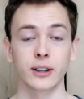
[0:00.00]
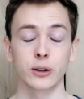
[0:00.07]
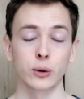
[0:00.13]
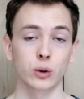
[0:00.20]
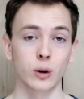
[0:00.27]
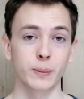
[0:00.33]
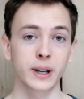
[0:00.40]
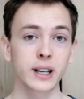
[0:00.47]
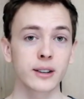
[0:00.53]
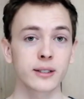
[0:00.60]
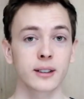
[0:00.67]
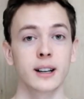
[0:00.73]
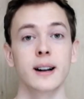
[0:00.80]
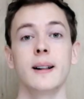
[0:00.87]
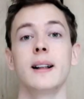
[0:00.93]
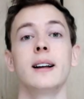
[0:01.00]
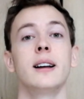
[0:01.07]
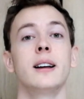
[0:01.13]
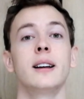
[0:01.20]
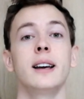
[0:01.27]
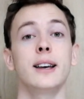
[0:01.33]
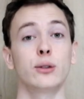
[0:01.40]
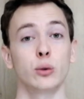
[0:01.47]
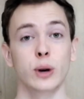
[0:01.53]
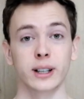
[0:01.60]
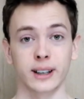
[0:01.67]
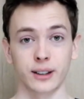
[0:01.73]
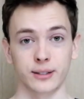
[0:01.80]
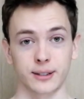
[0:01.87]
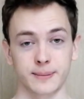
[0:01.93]
si c'est une entreprise, et son
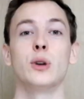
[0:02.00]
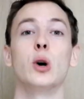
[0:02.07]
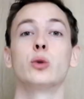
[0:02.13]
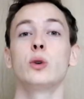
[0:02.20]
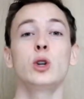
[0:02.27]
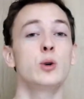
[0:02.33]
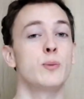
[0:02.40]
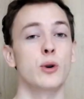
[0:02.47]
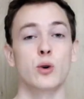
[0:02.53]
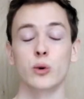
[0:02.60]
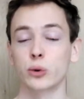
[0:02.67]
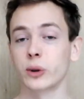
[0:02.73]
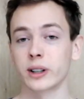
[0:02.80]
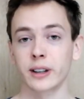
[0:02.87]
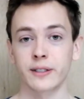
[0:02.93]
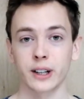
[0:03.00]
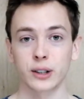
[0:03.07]
adresse. Ensuite, tu peux construire ta